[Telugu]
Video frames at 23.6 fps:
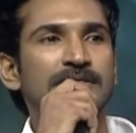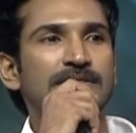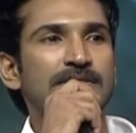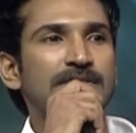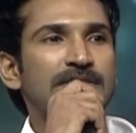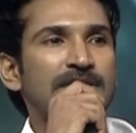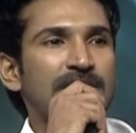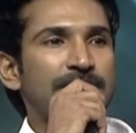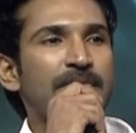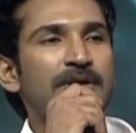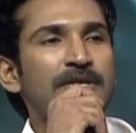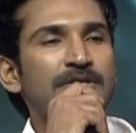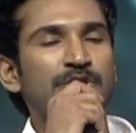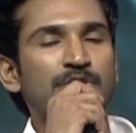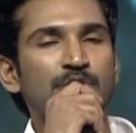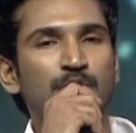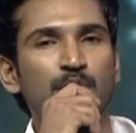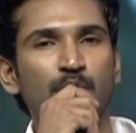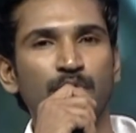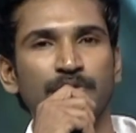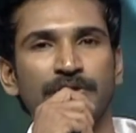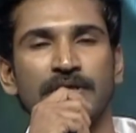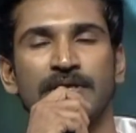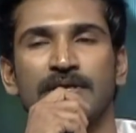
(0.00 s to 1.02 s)
సినిమా
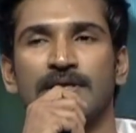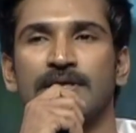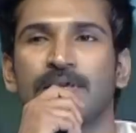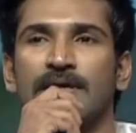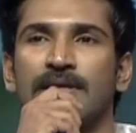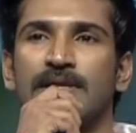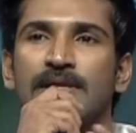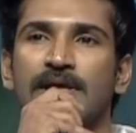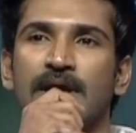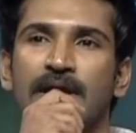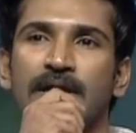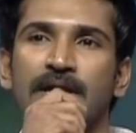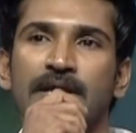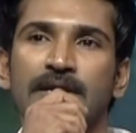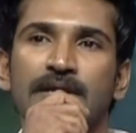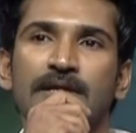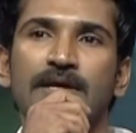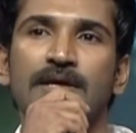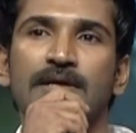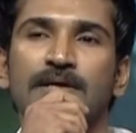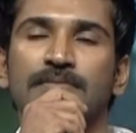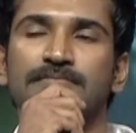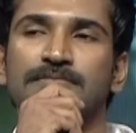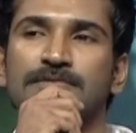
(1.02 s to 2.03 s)
షూటింగ్కి వెళ్ళి ఎక్కడైనా
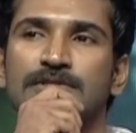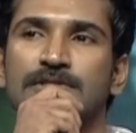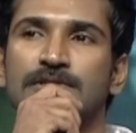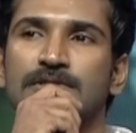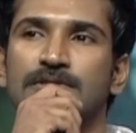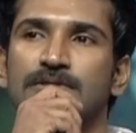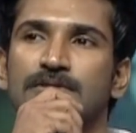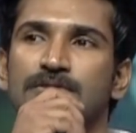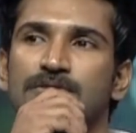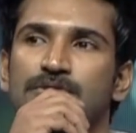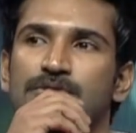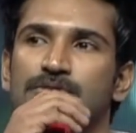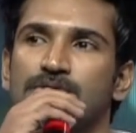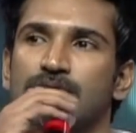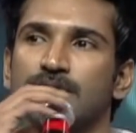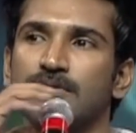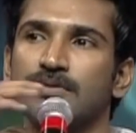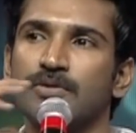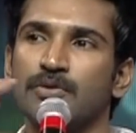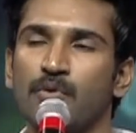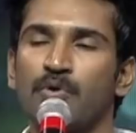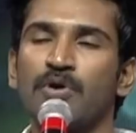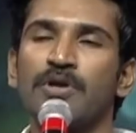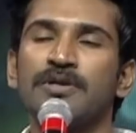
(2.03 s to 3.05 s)

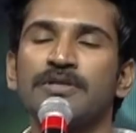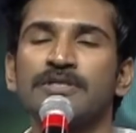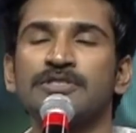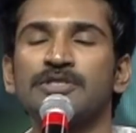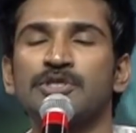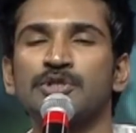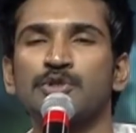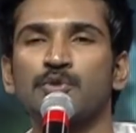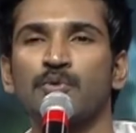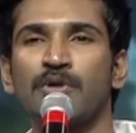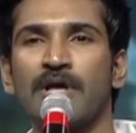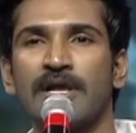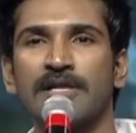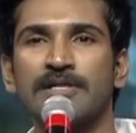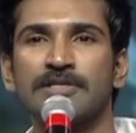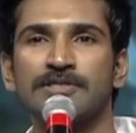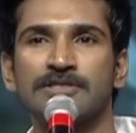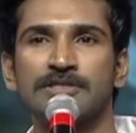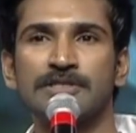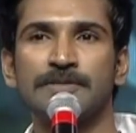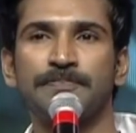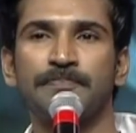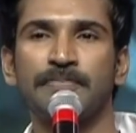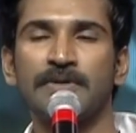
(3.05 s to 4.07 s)
దూరం నుంచి చూడాలని
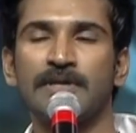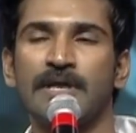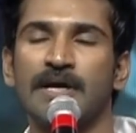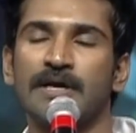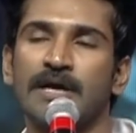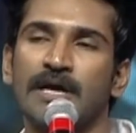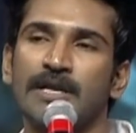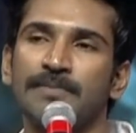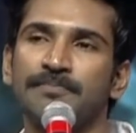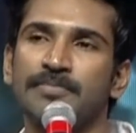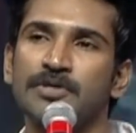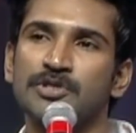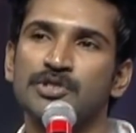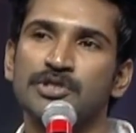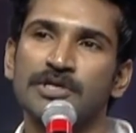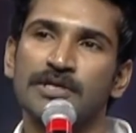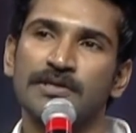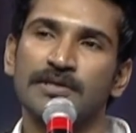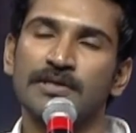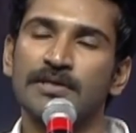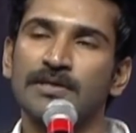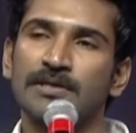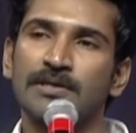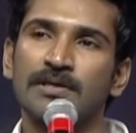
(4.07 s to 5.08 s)
చెప్పి నాకు
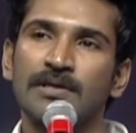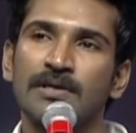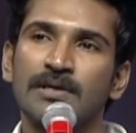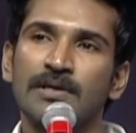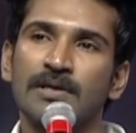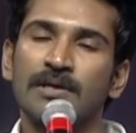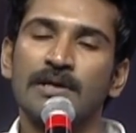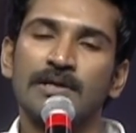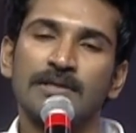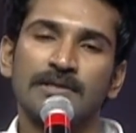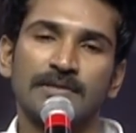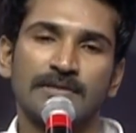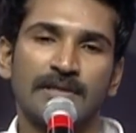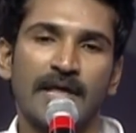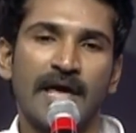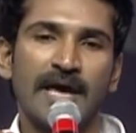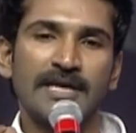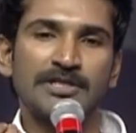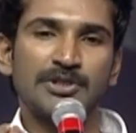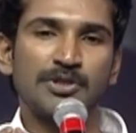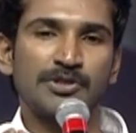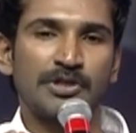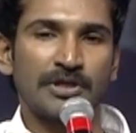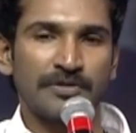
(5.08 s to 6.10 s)
అనిపించేది
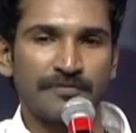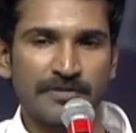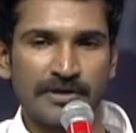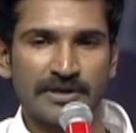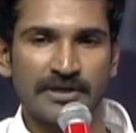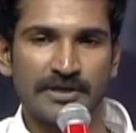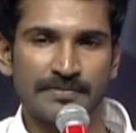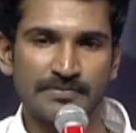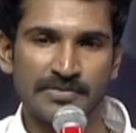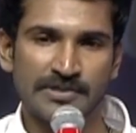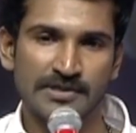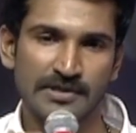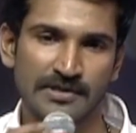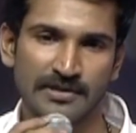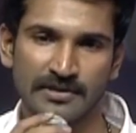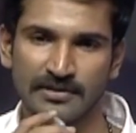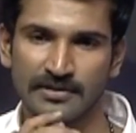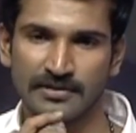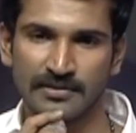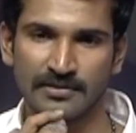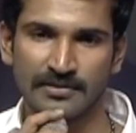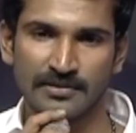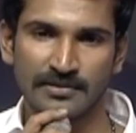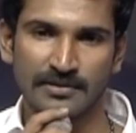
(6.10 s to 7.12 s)
థ్యాంక్స్ త్రివిక్రమ్ సార్
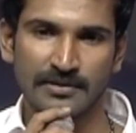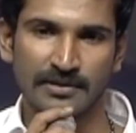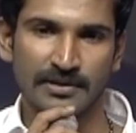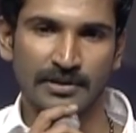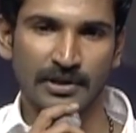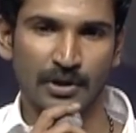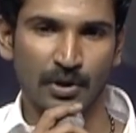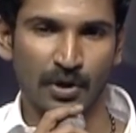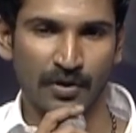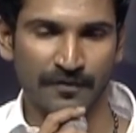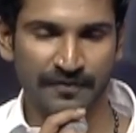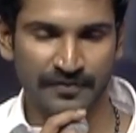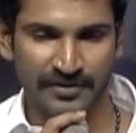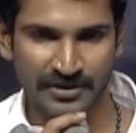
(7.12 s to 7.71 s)
ఈ ఆఫర్